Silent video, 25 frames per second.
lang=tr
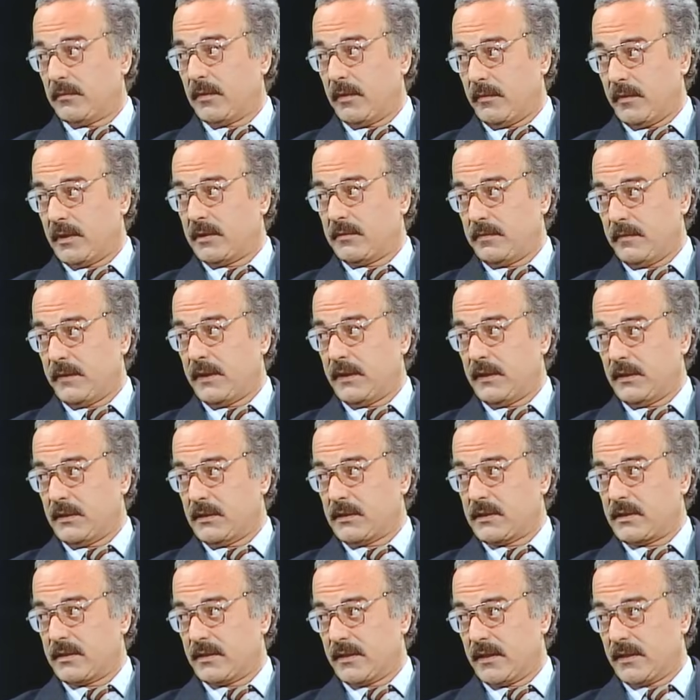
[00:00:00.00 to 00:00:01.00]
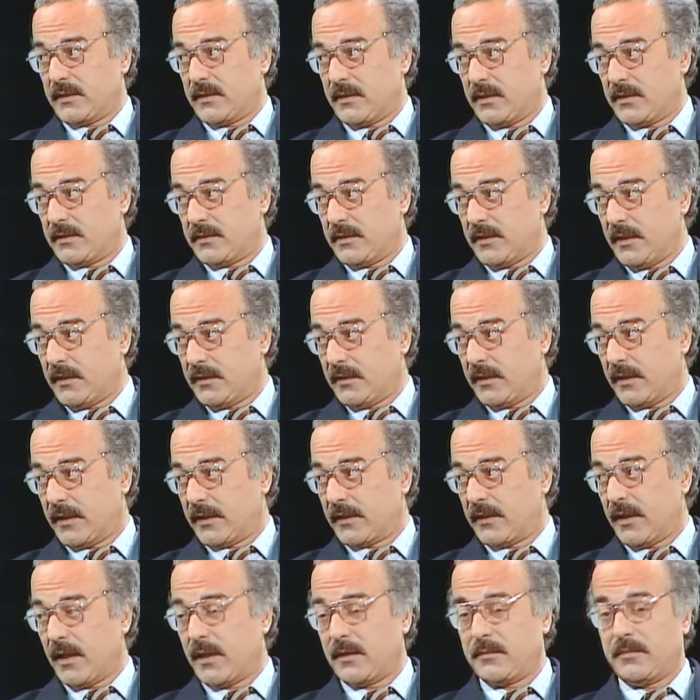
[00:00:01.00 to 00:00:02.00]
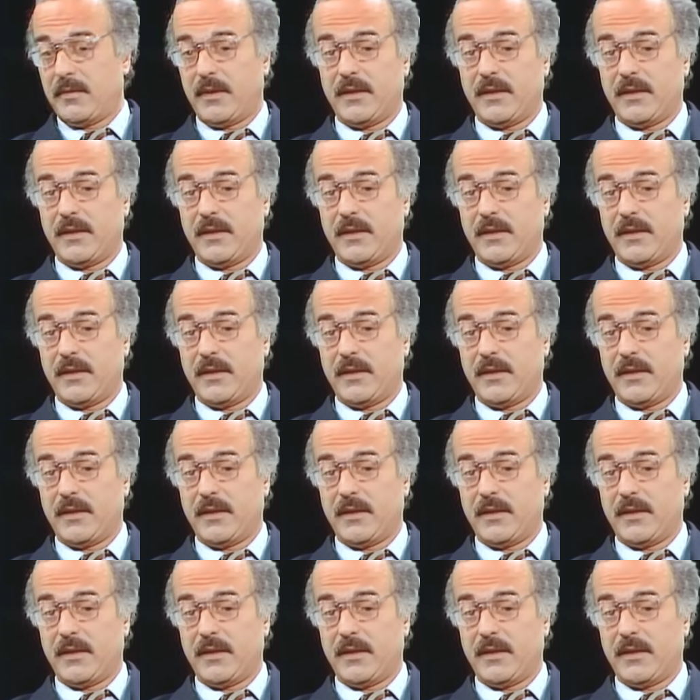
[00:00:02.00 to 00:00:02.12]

Mehmet Bey sıra sizde derler.